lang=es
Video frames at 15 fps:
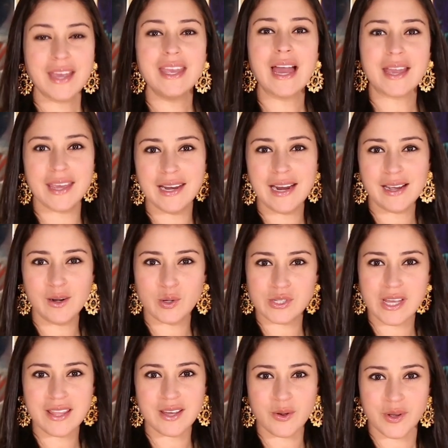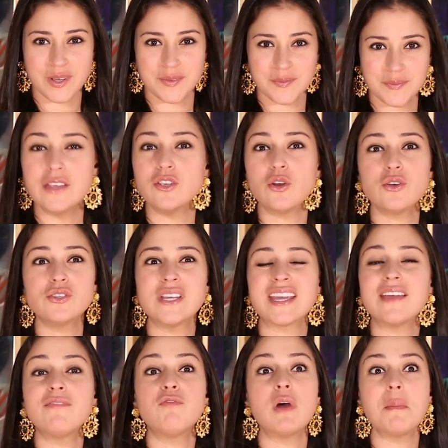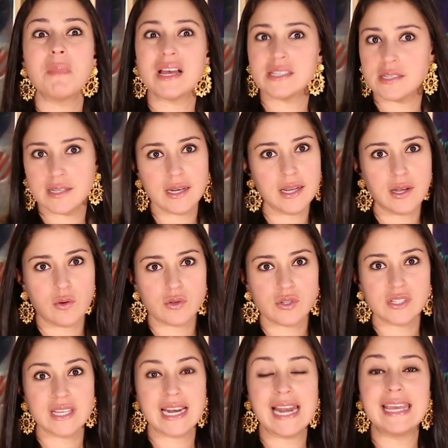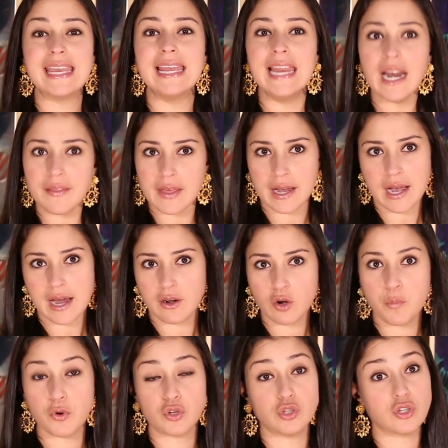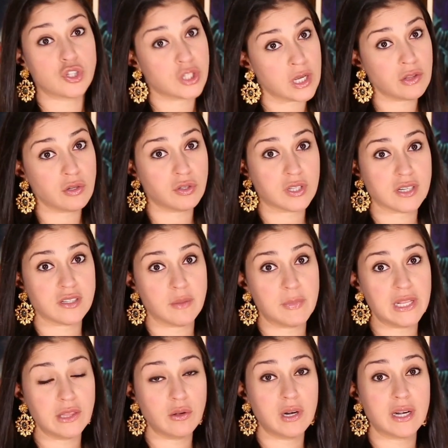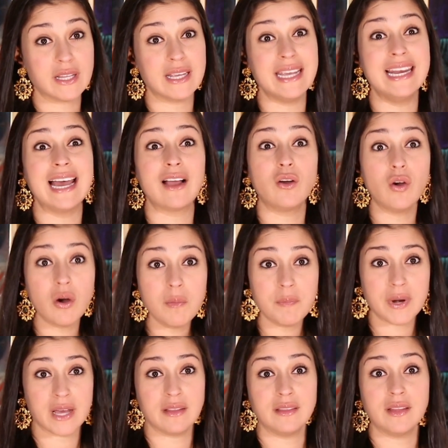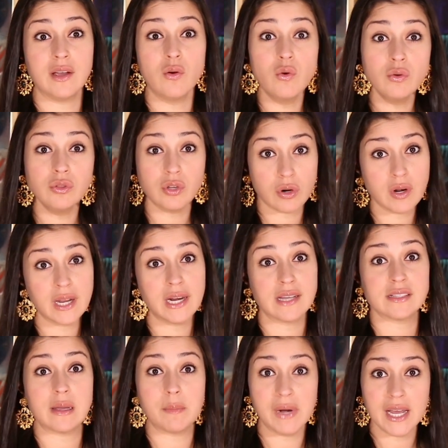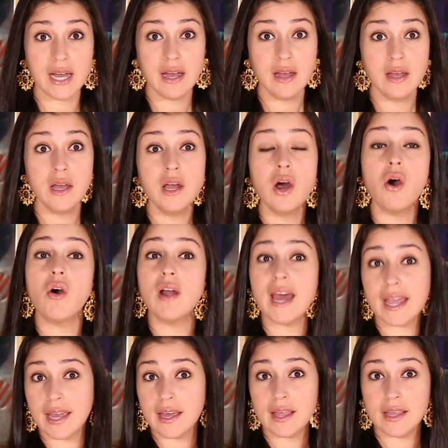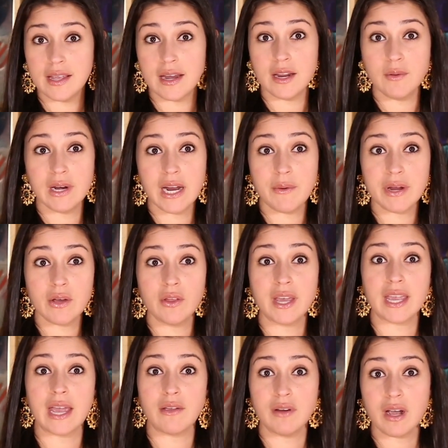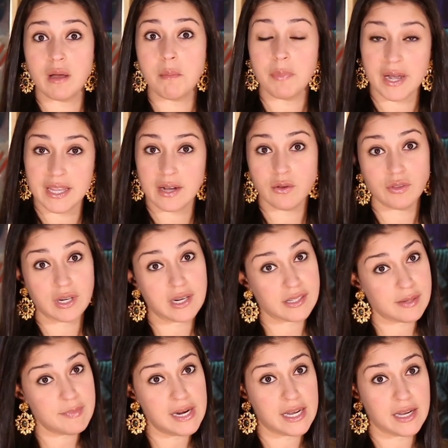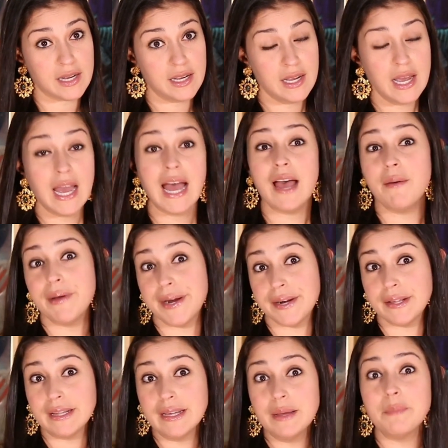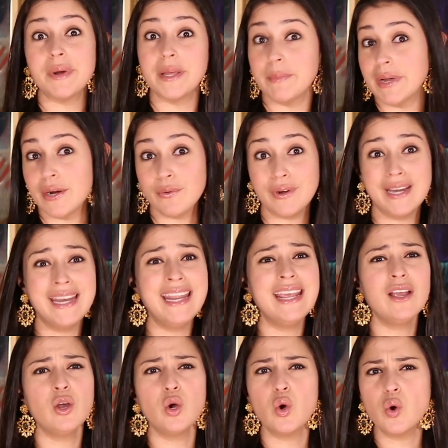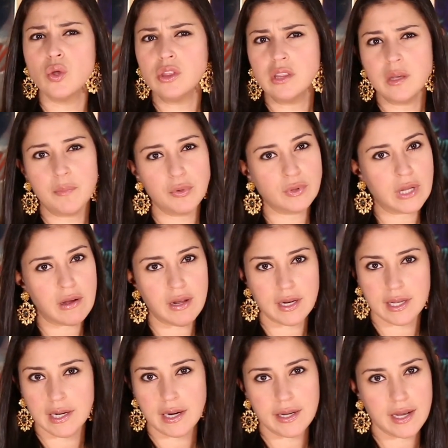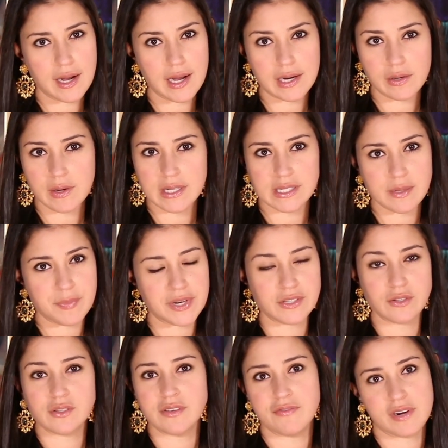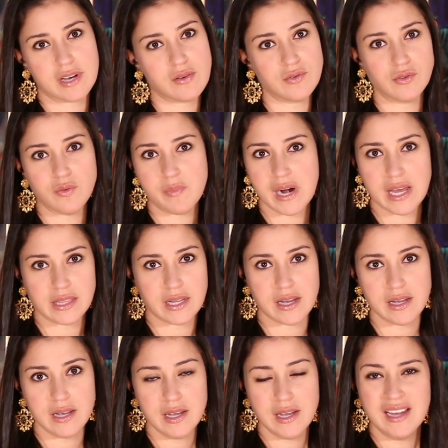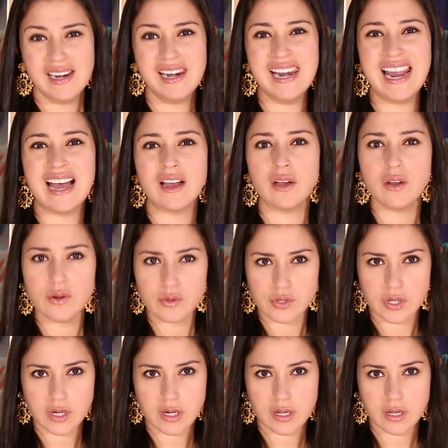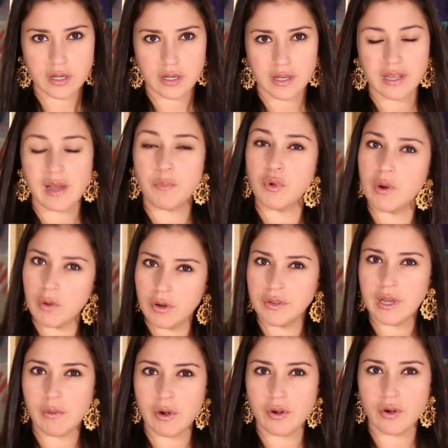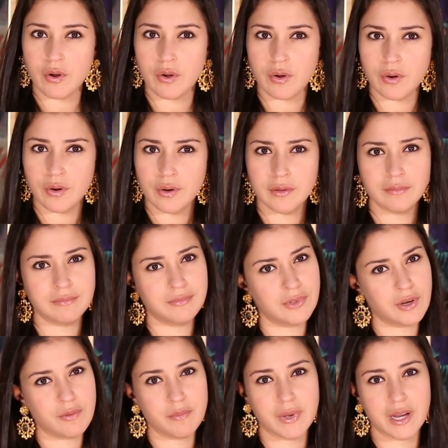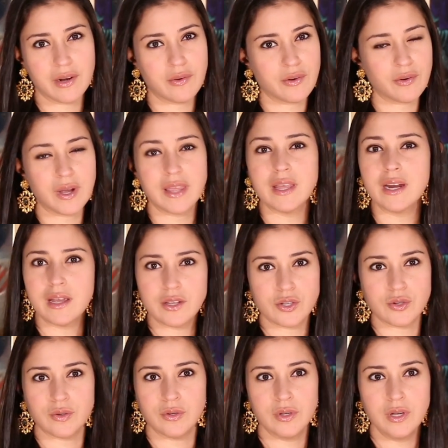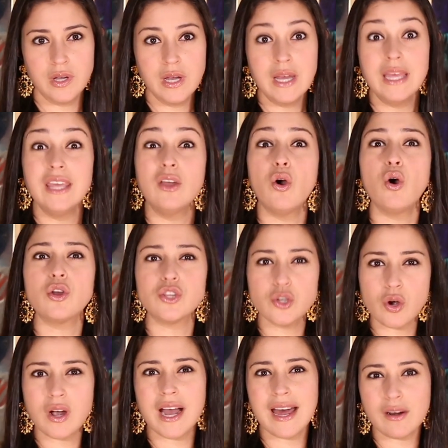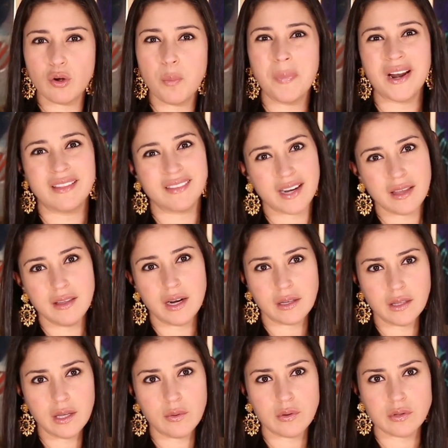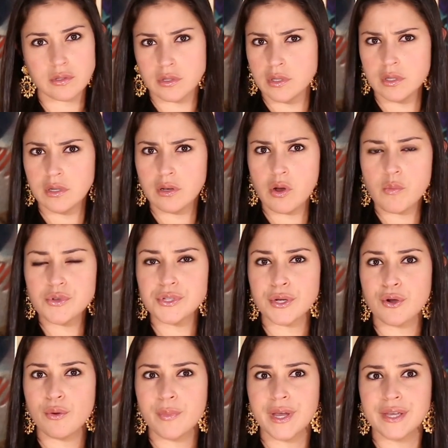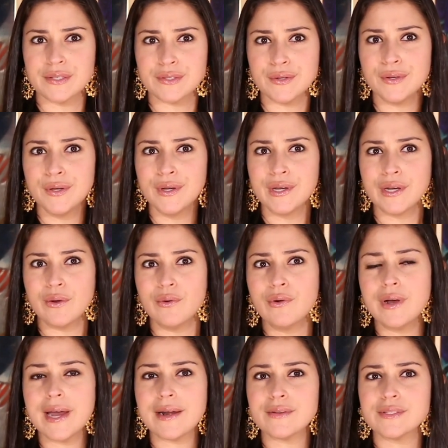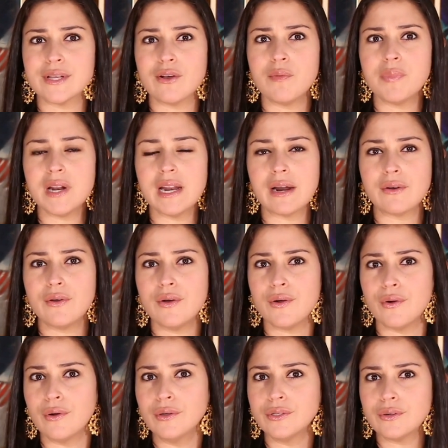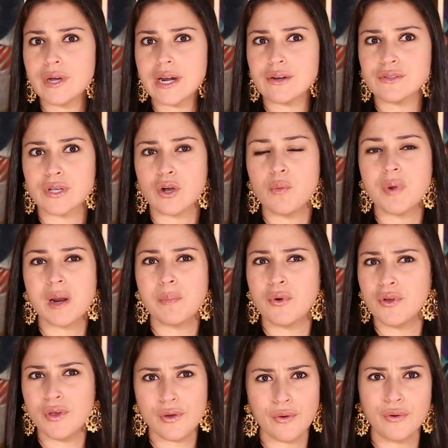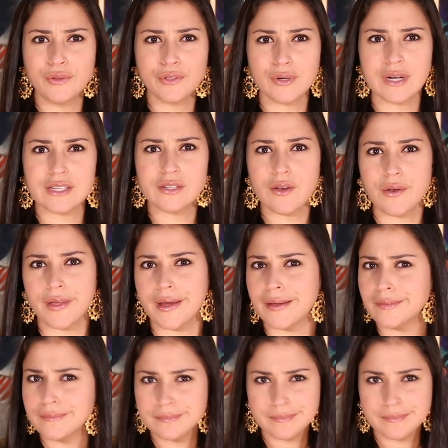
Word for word: Y aquí las glosas de hoy. Yo no sé qué fue más cínico, si el alquiler de carros por 213 mil dólares y la compra de un dron en la Asamblea, o la queja de Yanibel Abrego de que hay una campaña contra la Asamblea. A ver, primero, ningún diputado alquilaría carros a ese precio si fuera con su plata. Land Cruiser y el pueblo del Diablo Rojo. No, hombre, no, no hay derecho. Y ocho carros para tres directivos. ¿Cómo se come eso? Con un carro se compra el arroz, con otro carro se compra el pollo y con otro la soda.